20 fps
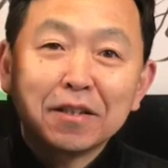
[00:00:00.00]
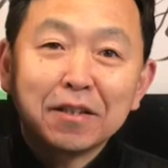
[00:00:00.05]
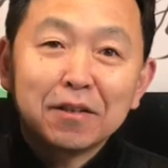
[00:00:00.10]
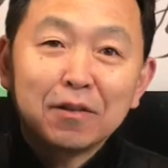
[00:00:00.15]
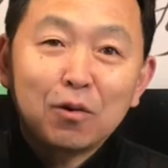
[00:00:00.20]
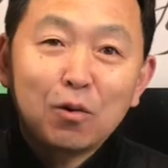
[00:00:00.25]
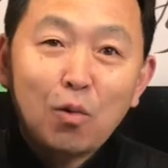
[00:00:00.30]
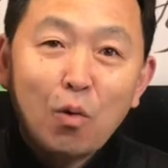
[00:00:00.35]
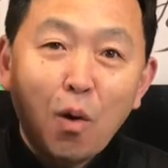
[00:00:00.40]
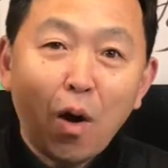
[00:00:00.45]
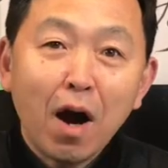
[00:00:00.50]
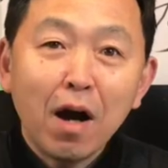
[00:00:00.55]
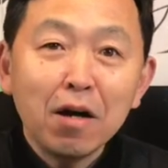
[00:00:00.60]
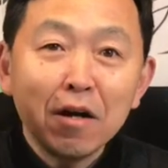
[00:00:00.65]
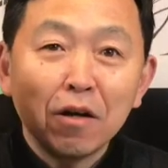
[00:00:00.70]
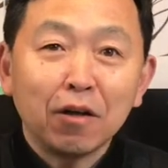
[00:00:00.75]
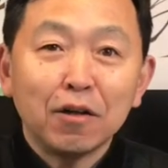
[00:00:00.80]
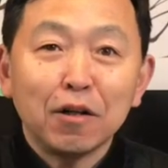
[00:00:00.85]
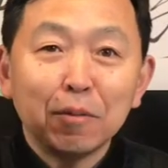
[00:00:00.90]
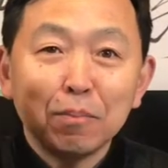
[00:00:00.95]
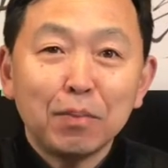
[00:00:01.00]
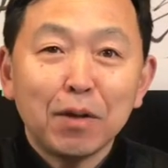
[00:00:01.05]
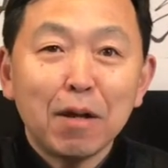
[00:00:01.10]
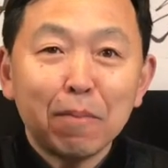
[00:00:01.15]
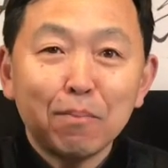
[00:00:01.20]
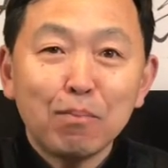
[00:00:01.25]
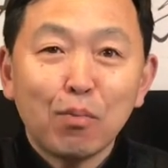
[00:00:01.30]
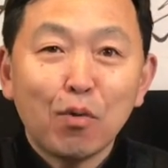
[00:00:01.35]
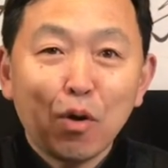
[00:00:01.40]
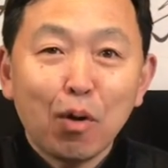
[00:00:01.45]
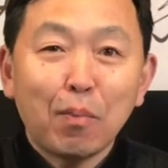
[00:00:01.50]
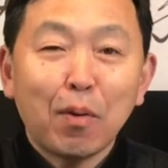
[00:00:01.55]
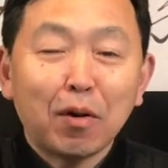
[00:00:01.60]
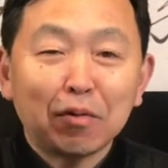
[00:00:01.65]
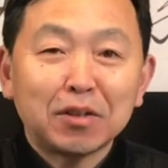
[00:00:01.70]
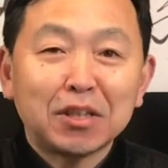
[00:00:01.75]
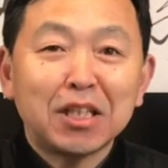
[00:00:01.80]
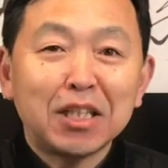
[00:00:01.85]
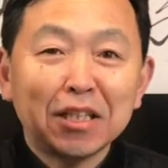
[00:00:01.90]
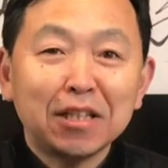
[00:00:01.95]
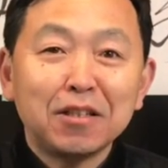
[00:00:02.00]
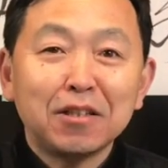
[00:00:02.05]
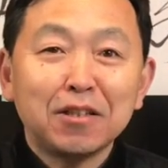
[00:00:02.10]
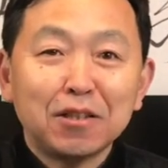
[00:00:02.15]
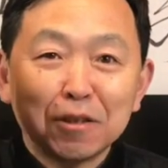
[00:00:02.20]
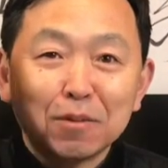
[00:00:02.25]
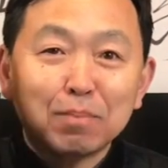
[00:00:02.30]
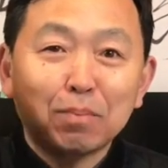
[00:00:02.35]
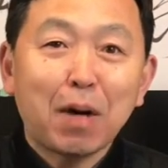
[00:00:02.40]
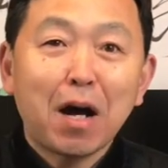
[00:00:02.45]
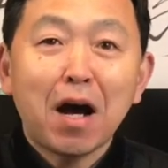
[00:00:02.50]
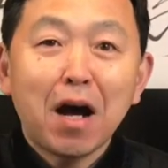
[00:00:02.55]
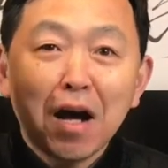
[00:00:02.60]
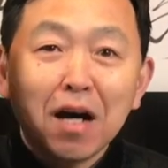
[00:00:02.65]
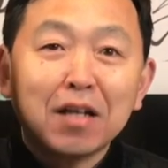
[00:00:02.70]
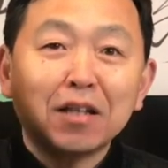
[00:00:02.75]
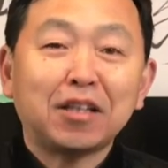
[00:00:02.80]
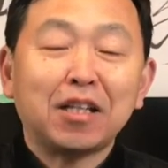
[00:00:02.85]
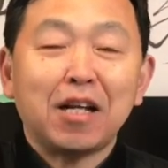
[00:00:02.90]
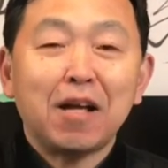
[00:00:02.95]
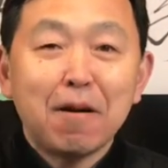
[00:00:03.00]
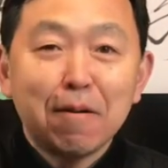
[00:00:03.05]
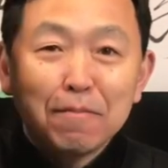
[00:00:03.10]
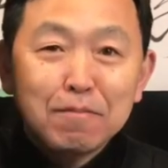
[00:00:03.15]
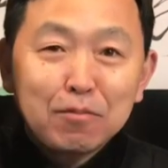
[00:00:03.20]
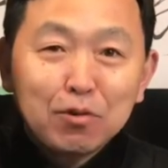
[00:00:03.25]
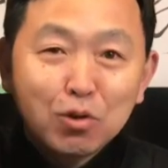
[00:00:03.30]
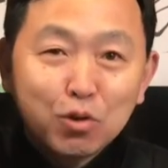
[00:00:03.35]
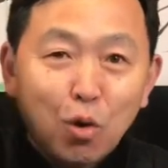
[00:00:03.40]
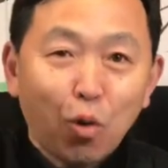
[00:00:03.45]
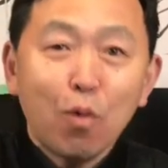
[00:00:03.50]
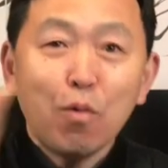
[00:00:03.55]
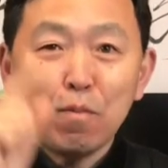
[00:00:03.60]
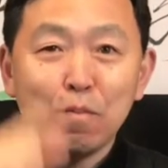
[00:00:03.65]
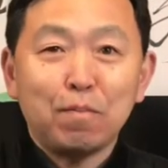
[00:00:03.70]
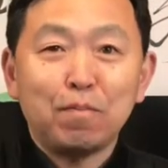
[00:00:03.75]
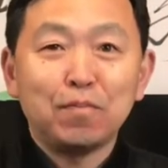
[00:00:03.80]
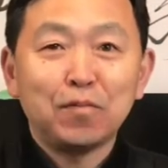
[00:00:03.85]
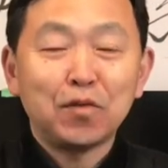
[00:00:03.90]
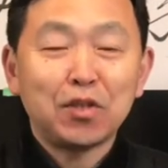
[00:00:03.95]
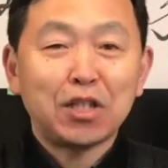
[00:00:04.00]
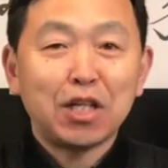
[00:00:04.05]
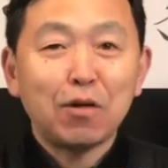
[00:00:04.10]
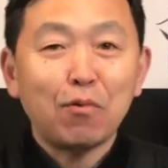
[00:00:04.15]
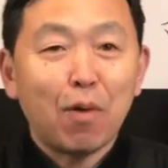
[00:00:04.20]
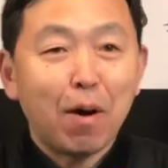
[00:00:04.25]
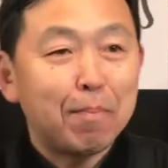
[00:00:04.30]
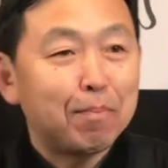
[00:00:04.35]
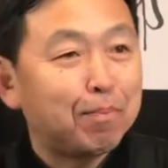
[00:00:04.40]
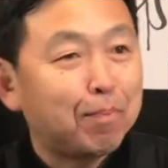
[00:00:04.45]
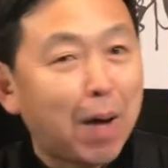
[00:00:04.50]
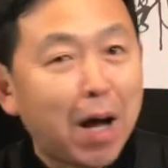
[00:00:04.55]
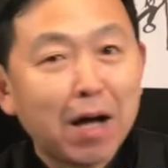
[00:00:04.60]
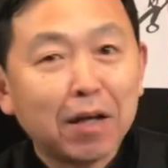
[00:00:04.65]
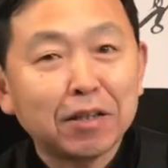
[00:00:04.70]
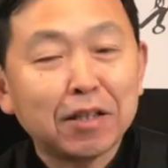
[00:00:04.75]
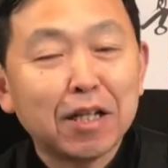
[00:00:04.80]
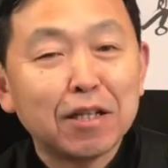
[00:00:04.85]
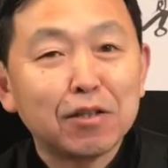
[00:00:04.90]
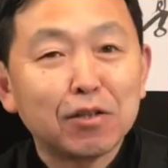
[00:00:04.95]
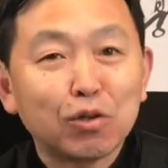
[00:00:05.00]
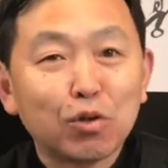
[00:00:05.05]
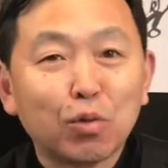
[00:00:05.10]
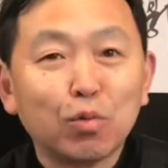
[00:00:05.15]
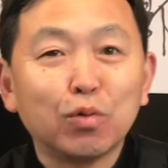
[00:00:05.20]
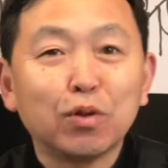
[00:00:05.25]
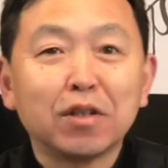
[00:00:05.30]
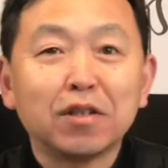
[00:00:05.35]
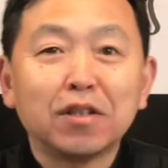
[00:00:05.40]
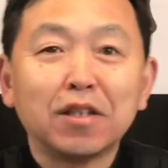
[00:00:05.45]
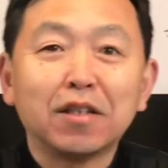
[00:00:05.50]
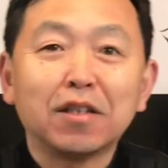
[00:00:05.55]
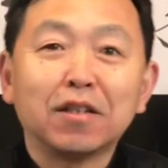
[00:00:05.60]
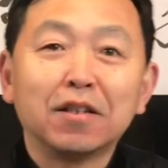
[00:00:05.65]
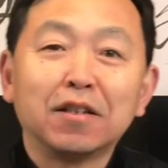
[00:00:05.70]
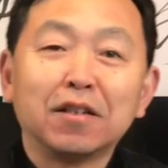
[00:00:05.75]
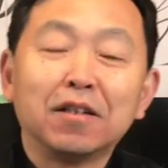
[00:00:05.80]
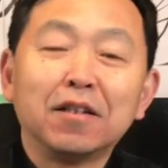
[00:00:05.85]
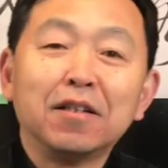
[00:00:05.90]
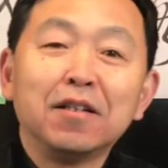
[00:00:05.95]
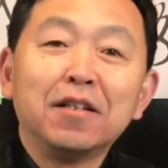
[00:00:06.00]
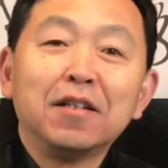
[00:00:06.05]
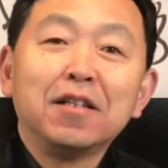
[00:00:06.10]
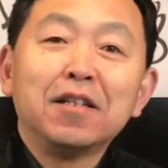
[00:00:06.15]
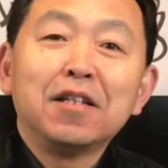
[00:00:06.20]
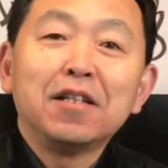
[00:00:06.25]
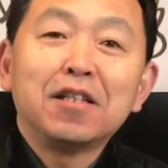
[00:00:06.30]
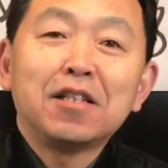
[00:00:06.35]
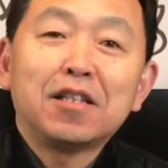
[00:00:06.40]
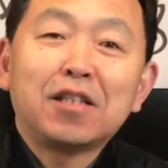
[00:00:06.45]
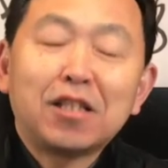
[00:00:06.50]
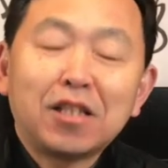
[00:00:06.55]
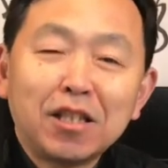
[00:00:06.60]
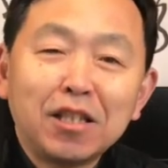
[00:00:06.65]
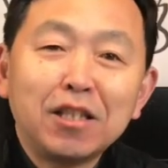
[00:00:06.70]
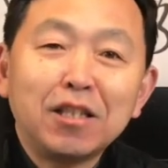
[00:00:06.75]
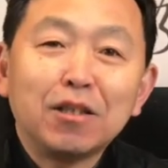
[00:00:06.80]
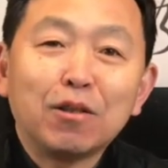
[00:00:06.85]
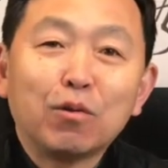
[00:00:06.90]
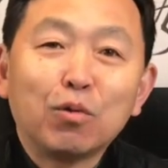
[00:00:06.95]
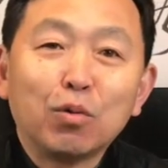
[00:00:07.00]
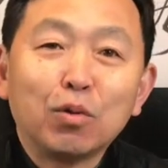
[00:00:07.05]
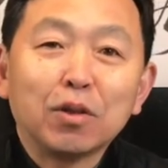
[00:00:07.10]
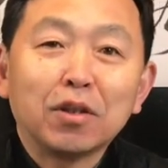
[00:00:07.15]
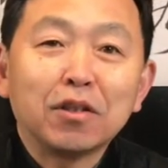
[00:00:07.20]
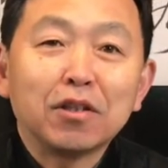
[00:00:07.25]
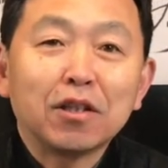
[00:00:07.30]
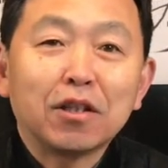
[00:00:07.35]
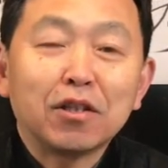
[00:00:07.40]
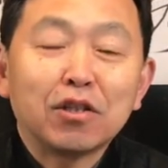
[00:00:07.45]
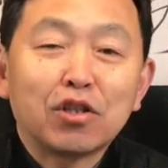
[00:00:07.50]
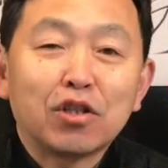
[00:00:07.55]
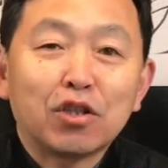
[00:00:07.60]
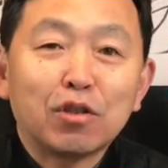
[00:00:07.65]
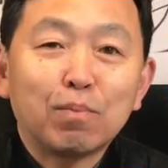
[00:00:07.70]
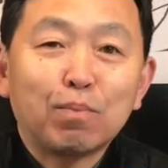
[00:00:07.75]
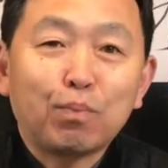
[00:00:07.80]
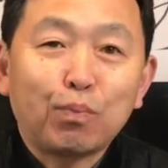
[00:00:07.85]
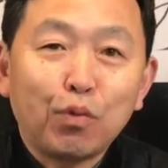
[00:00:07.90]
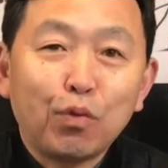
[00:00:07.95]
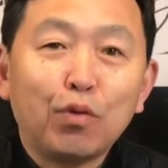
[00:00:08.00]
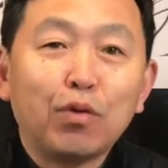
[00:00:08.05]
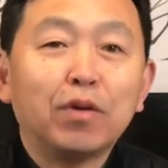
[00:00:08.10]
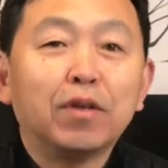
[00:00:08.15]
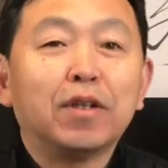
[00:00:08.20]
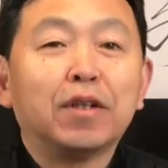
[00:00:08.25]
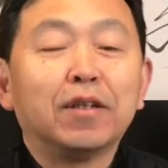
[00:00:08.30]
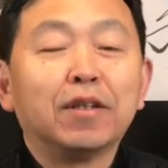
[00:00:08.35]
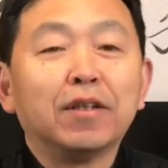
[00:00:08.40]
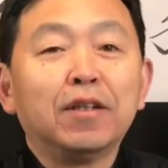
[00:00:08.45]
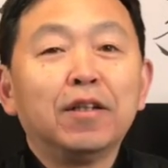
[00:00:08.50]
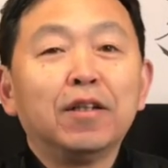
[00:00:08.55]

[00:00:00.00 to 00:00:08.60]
个黄河边播报，今日八点钟。今晚八点钟的这个戏锅的这个直播呢，